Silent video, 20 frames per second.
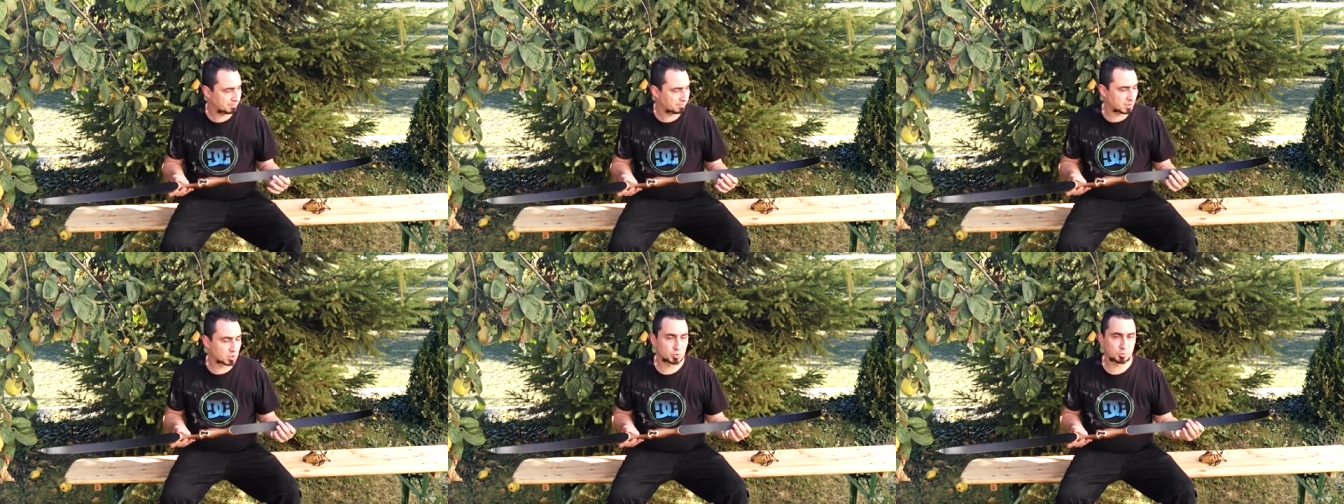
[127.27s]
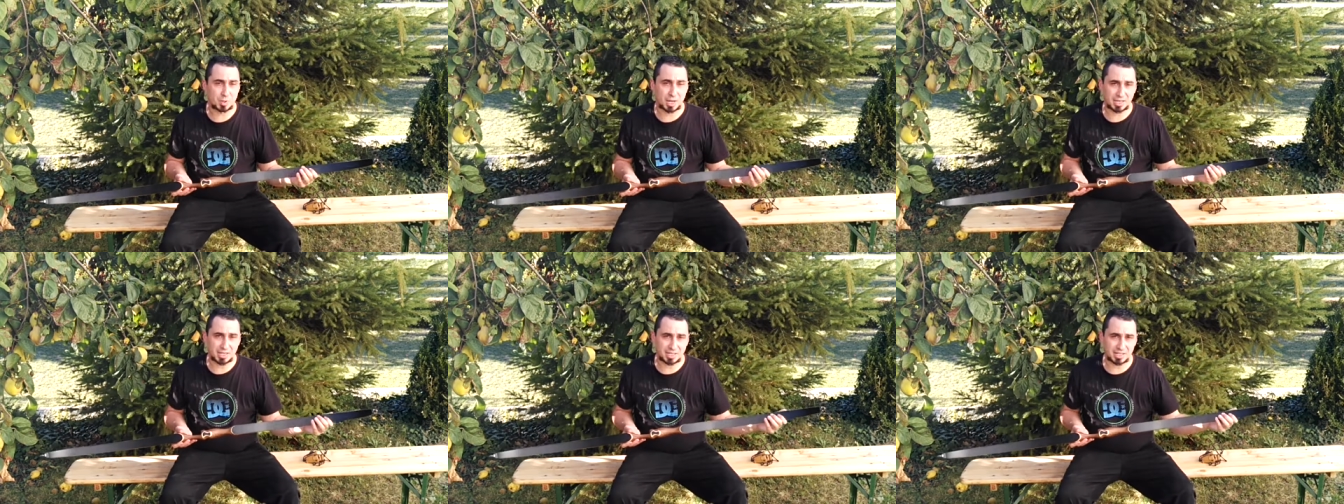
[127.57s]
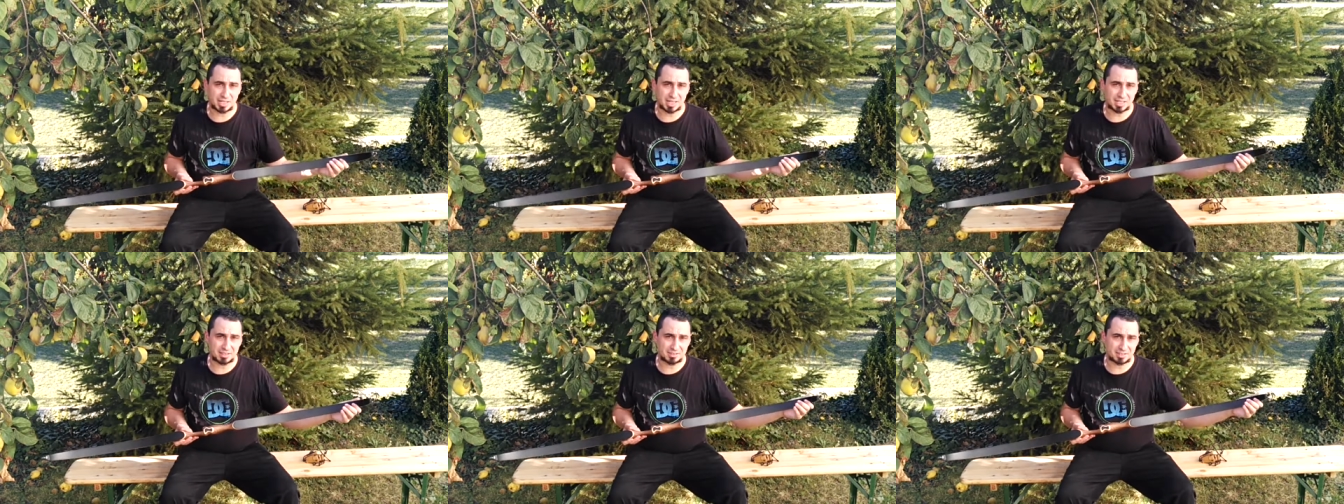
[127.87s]
Wir
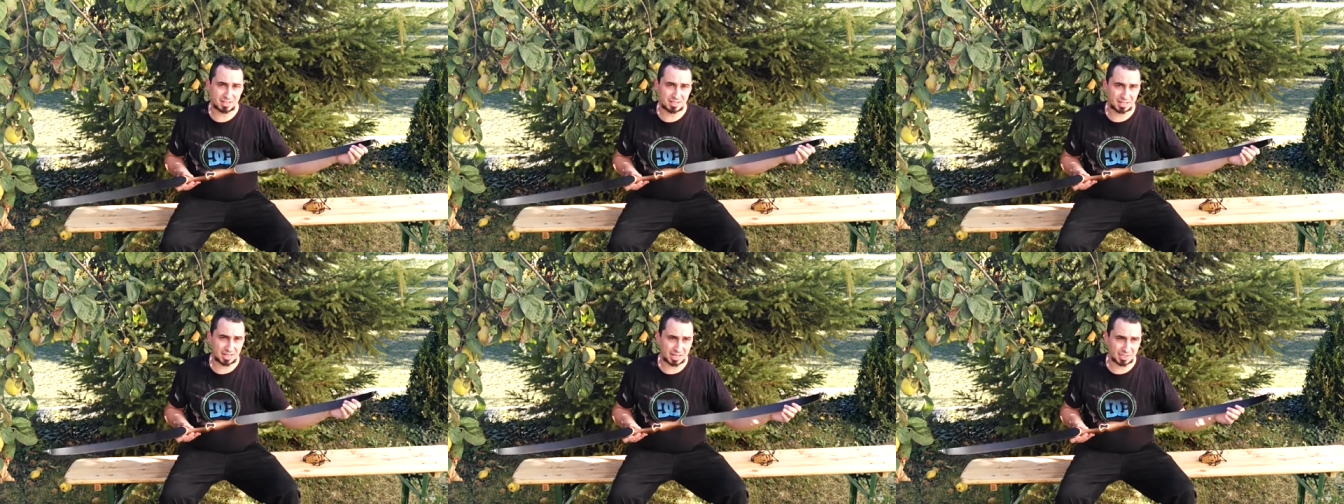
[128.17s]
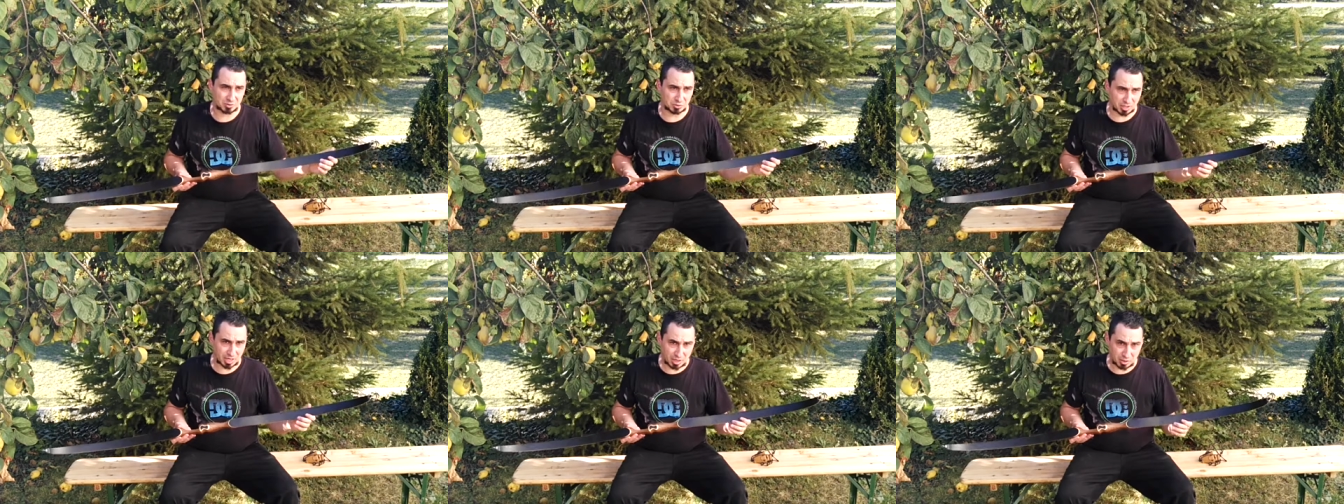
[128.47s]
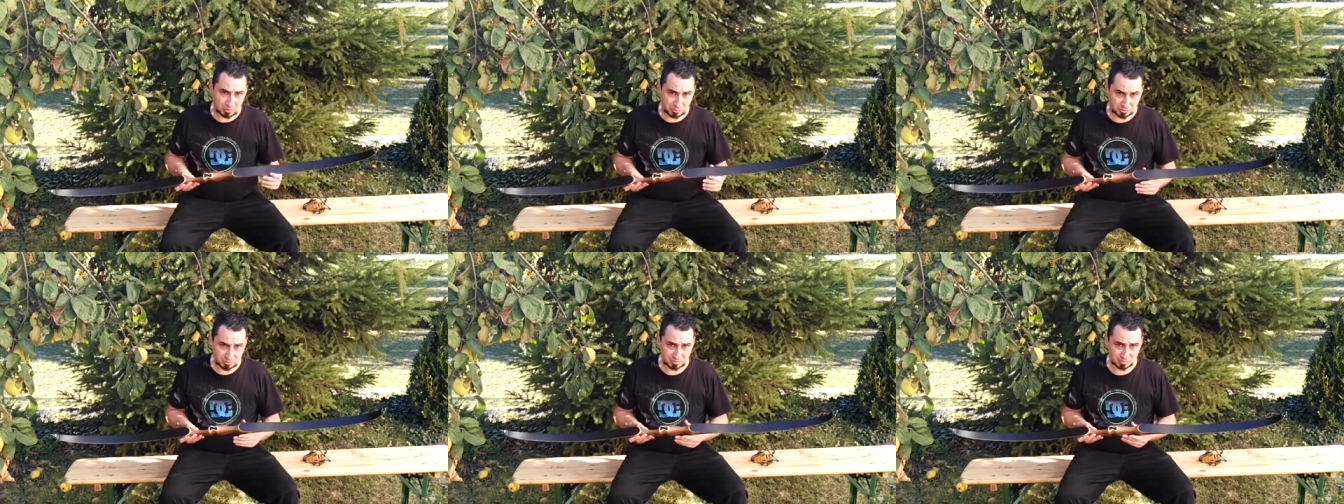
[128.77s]
spannen ihn jetzt dann gleich noch
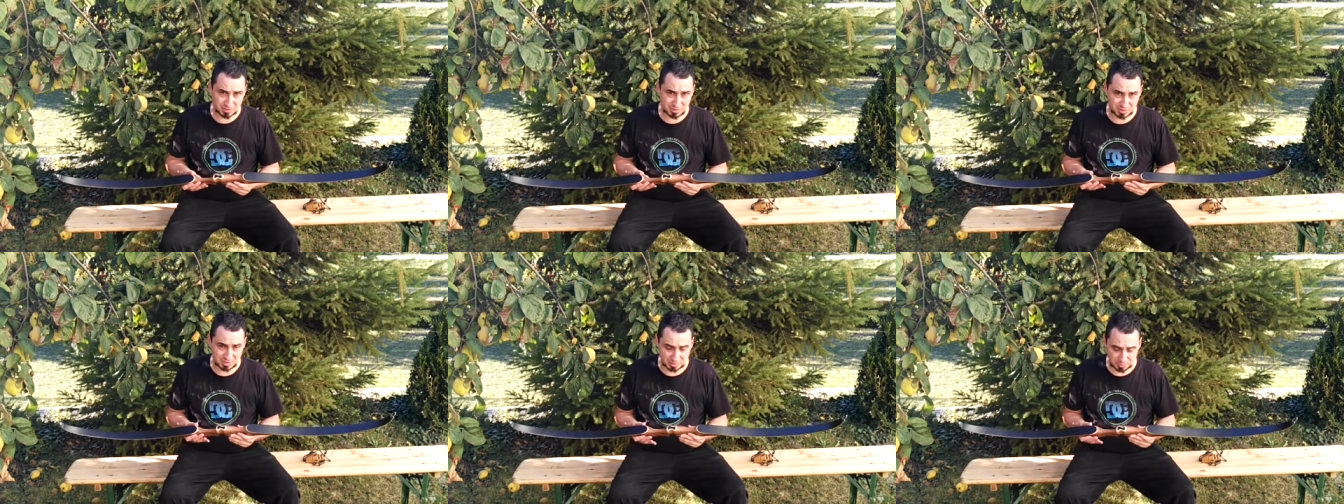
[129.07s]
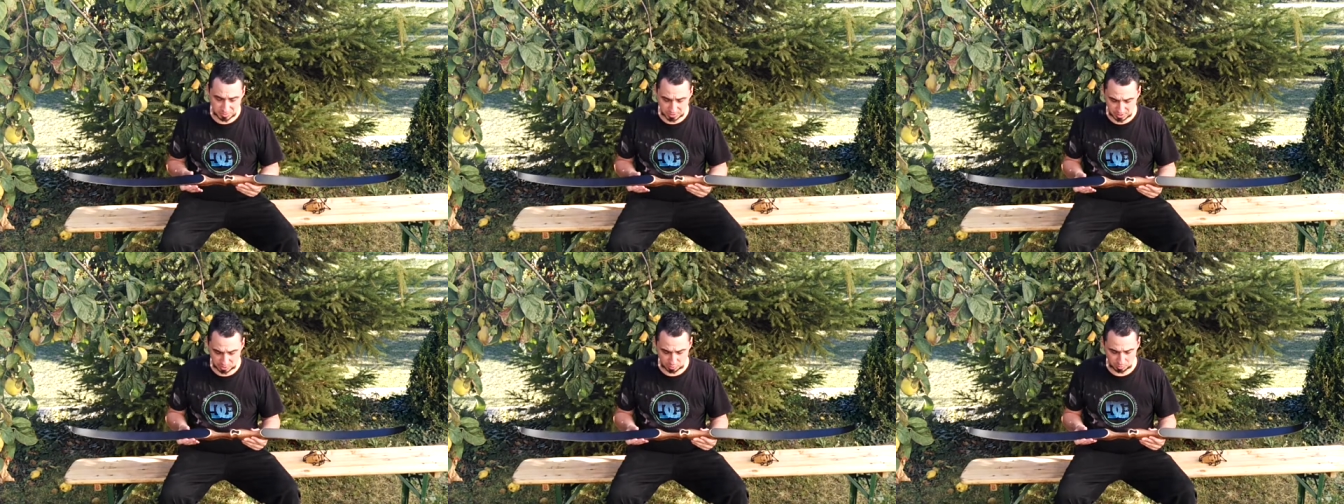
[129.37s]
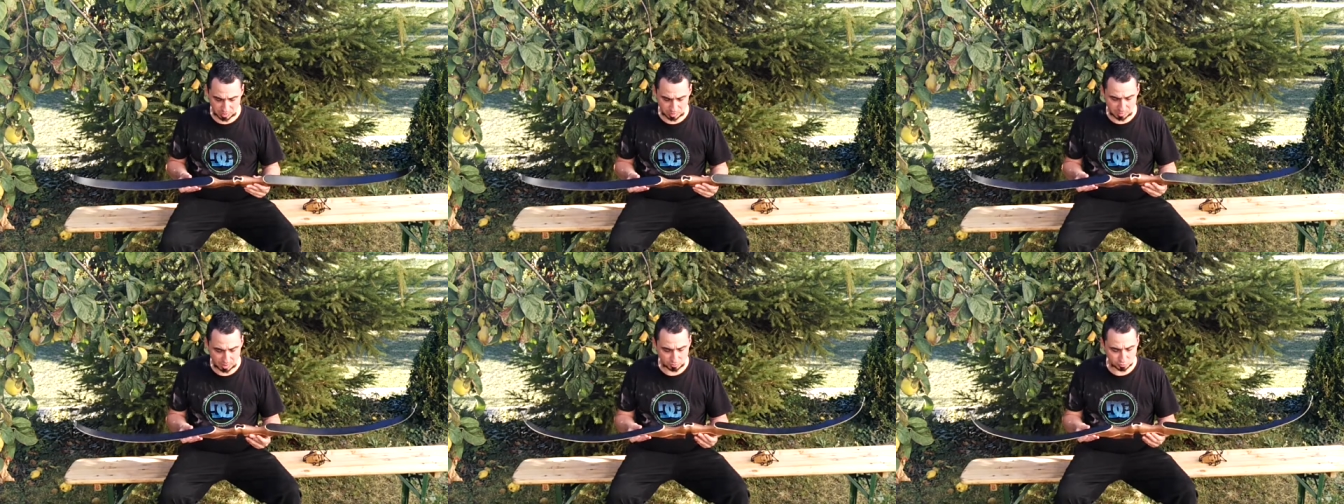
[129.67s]
auf, da sieht man dann
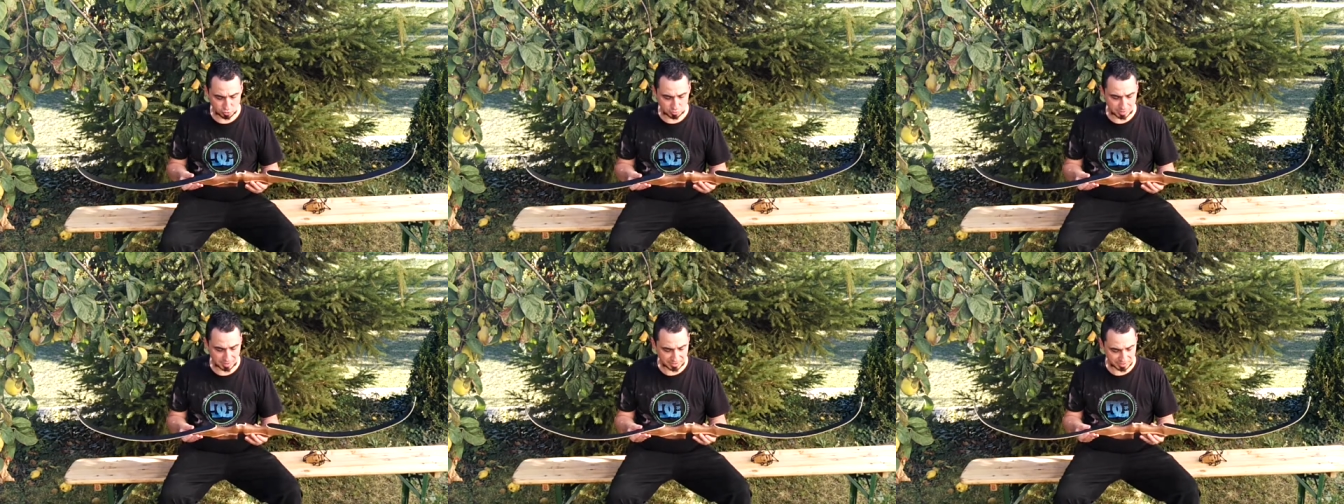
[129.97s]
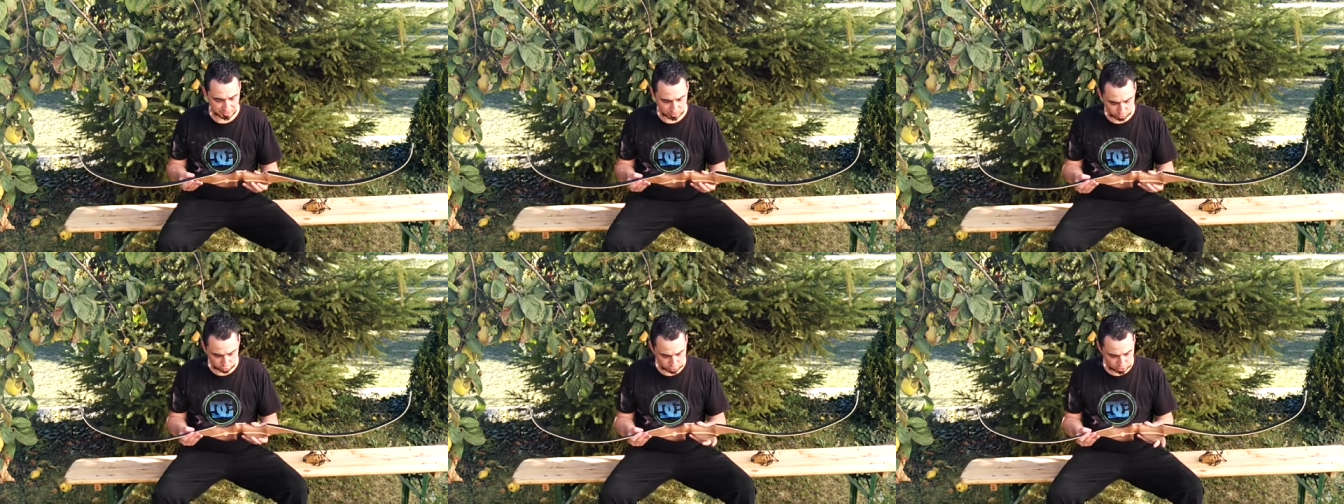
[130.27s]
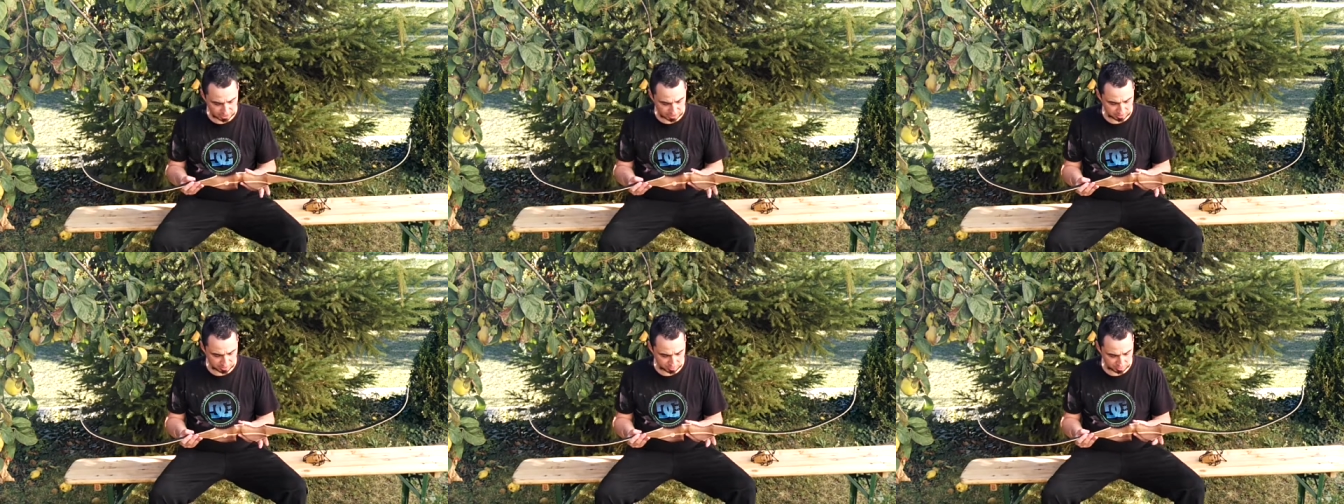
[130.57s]
nochmal im aufgespannten
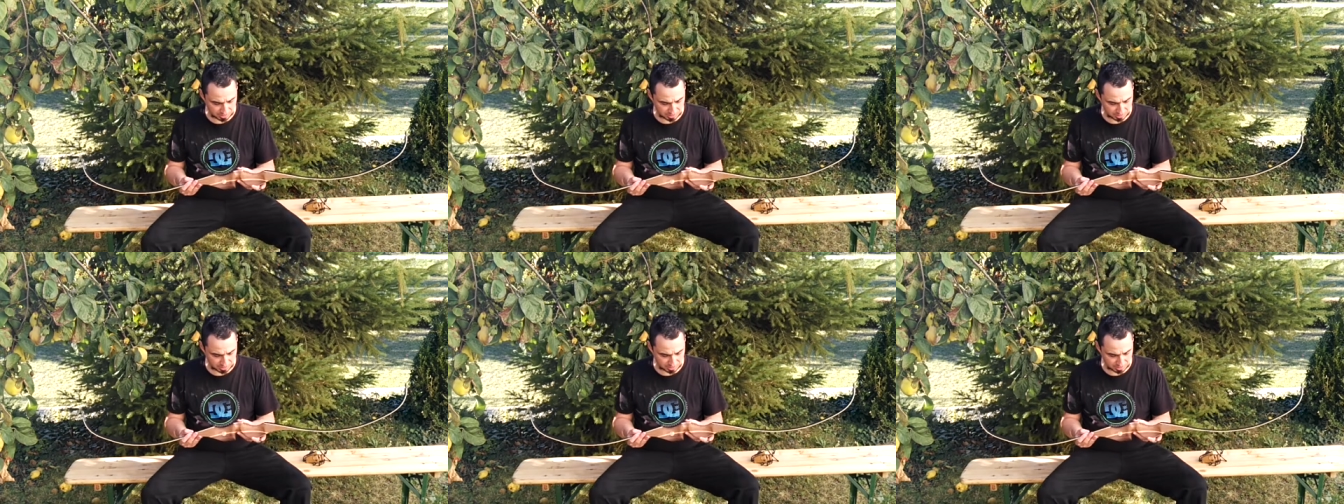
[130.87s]
Zustand,